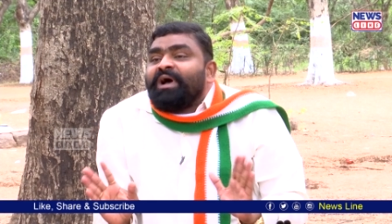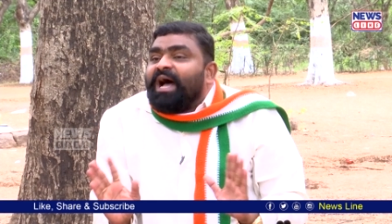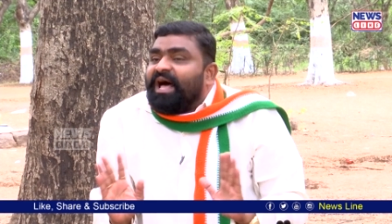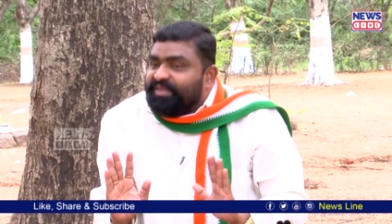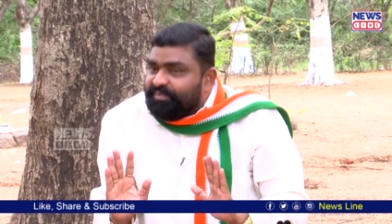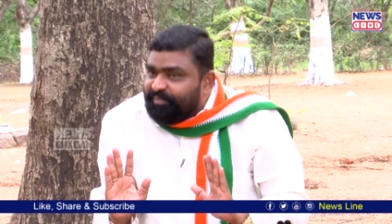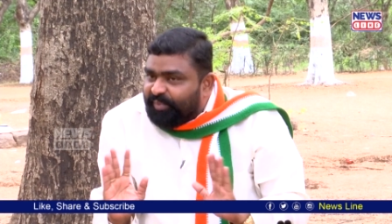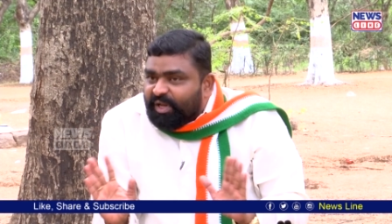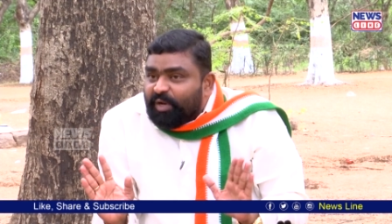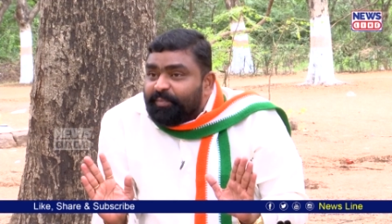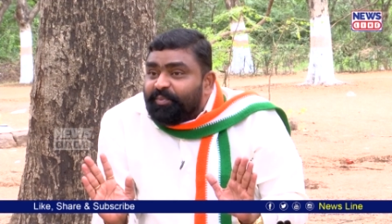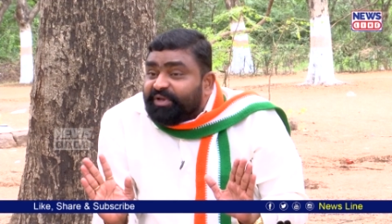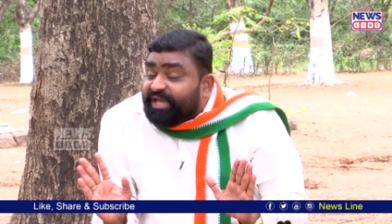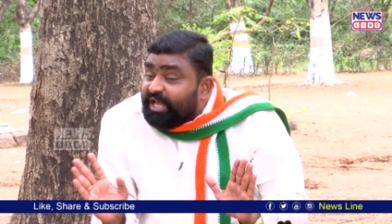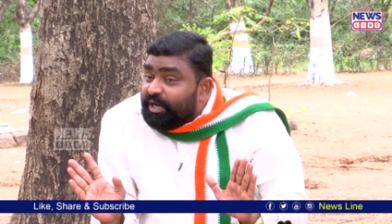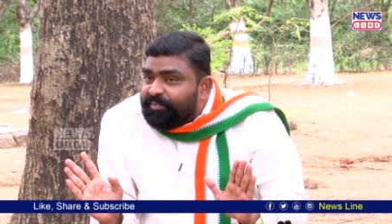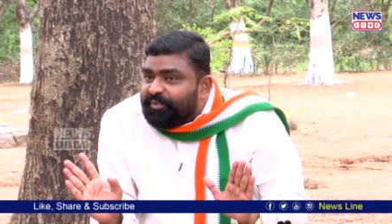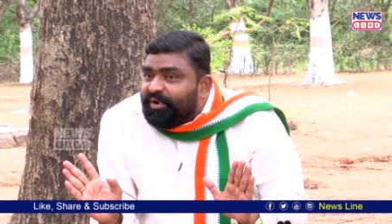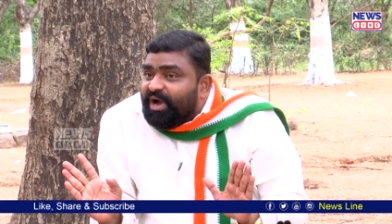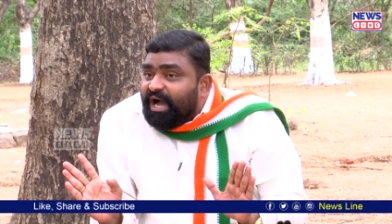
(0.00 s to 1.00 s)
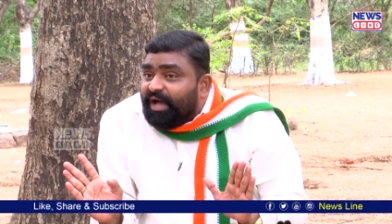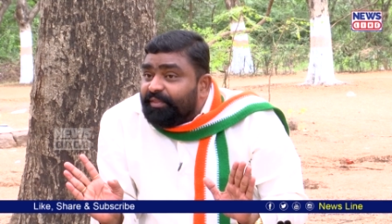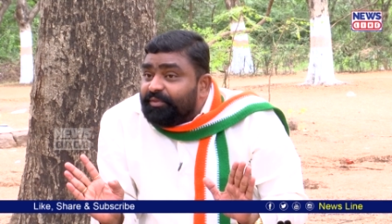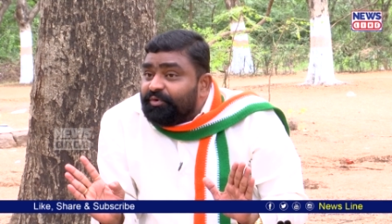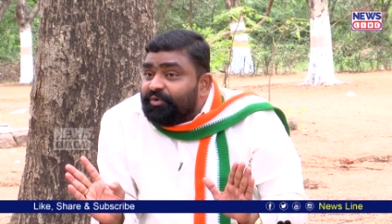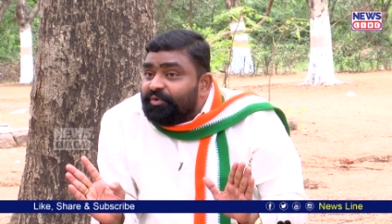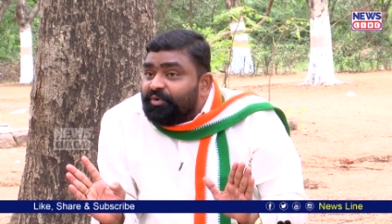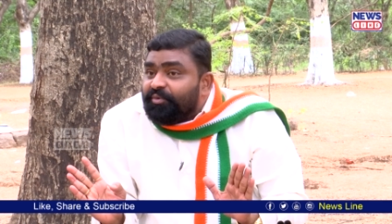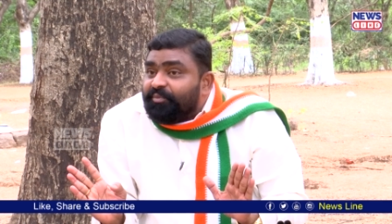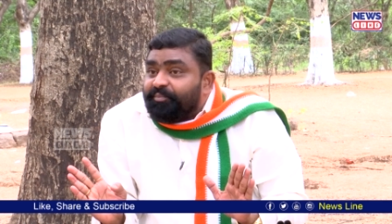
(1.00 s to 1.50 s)
అది బలుపు గెలుపు
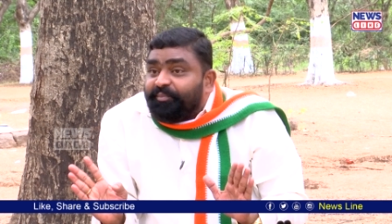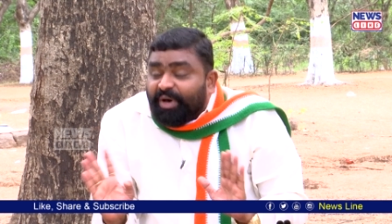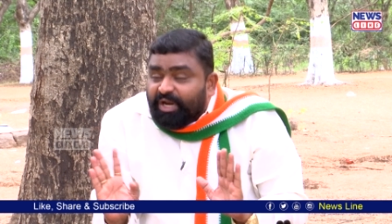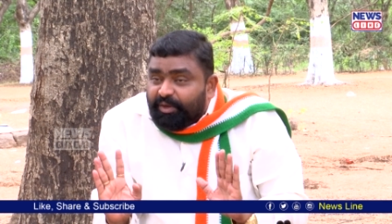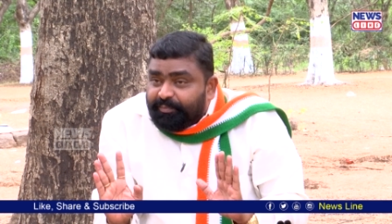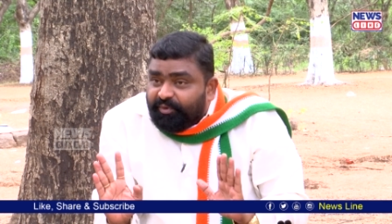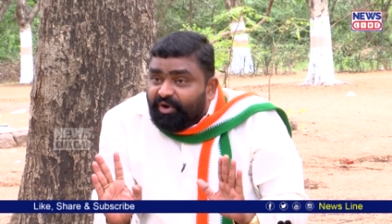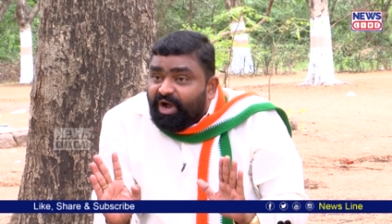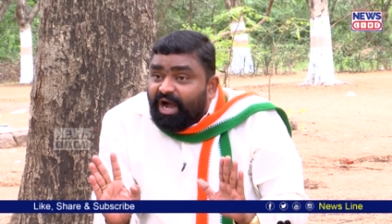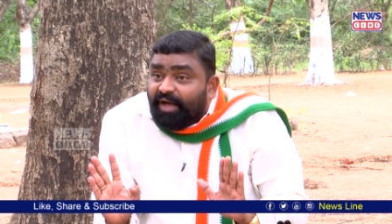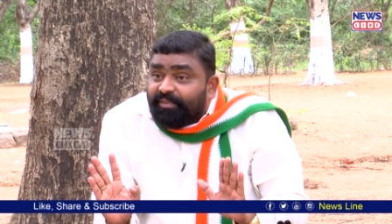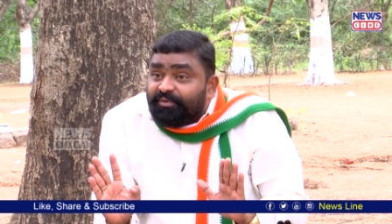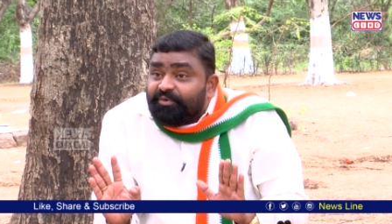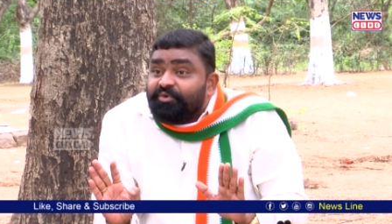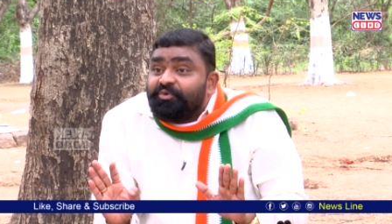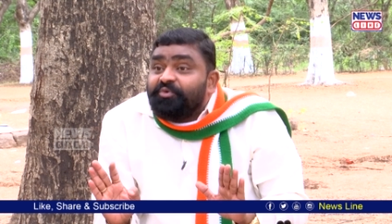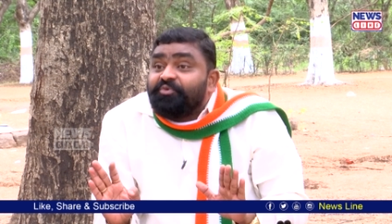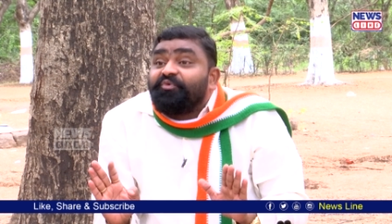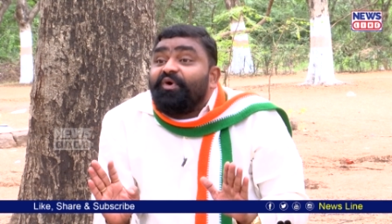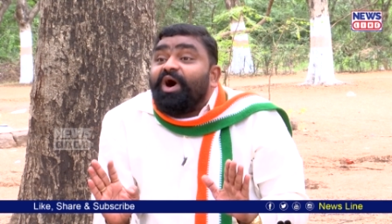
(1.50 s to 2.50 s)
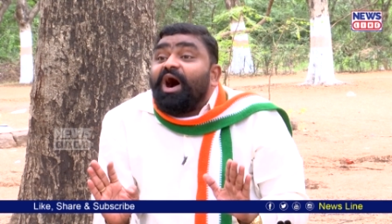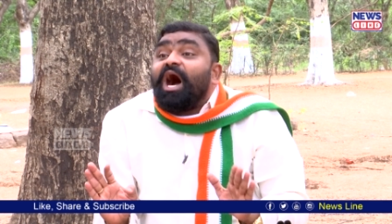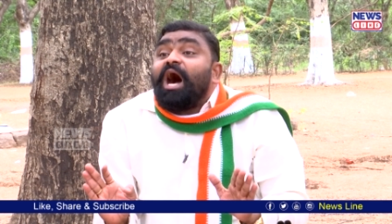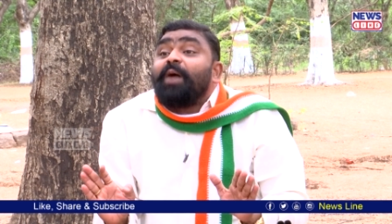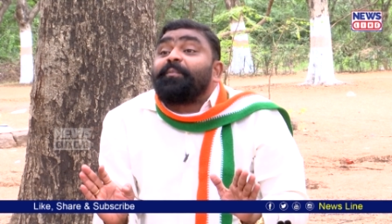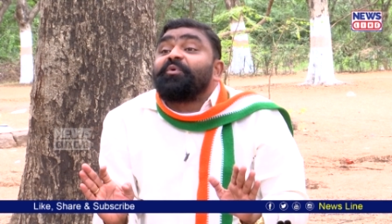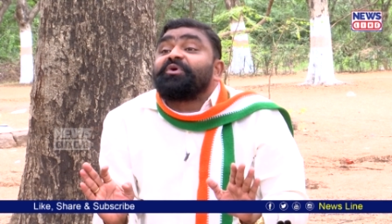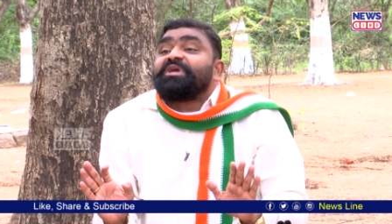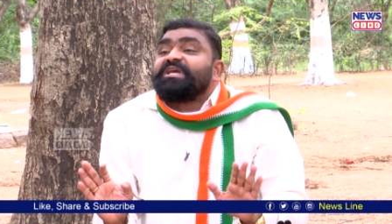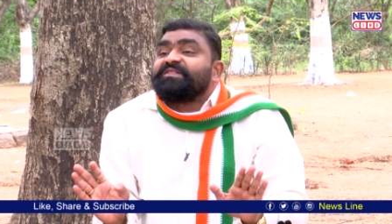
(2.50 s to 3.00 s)
కాదు బలుపు కాదు
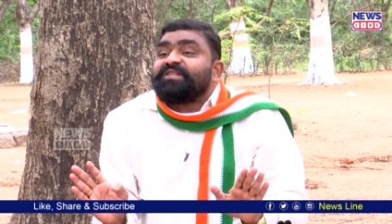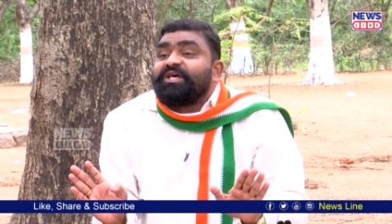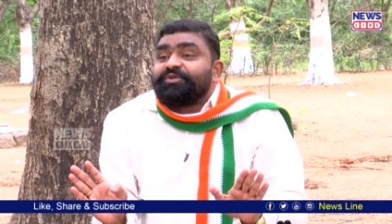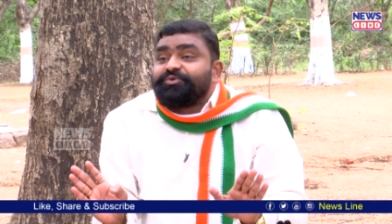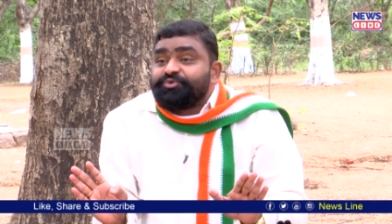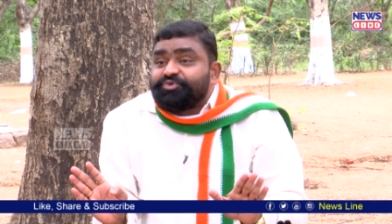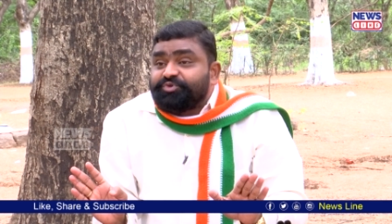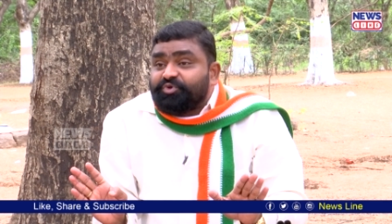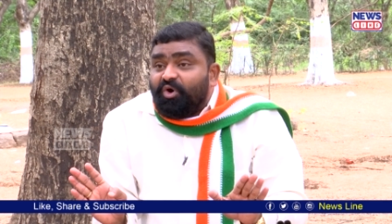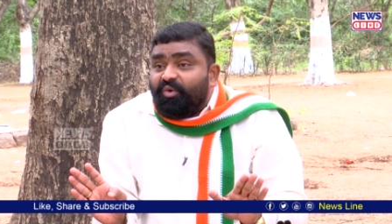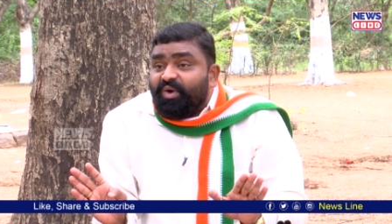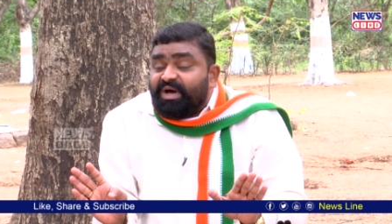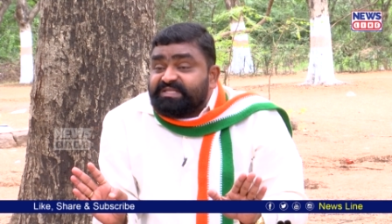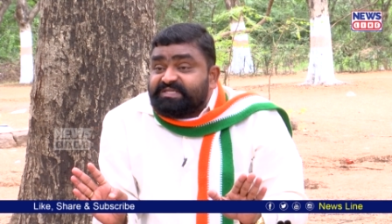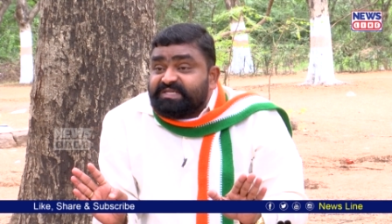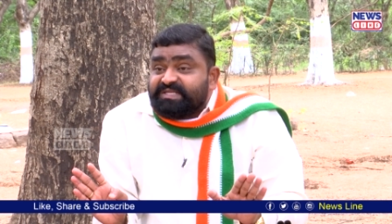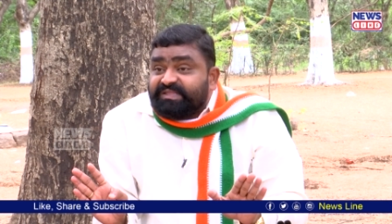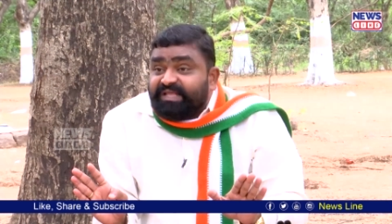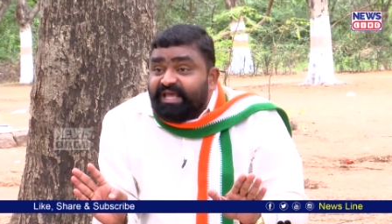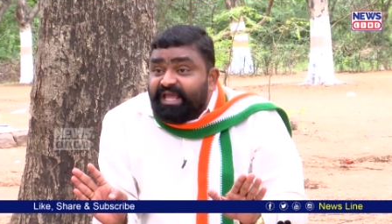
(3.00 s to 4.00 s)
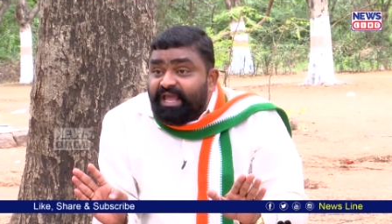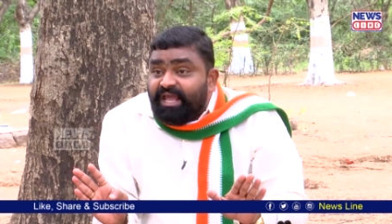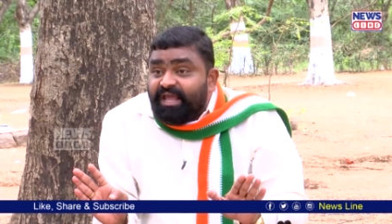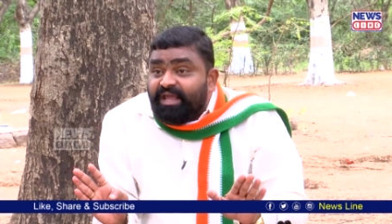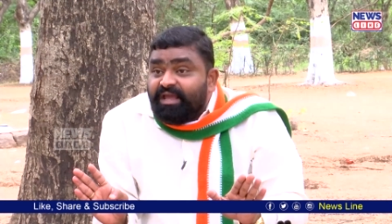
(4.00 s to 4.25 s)
వాపు కింద చూసుకోవాల్సిందే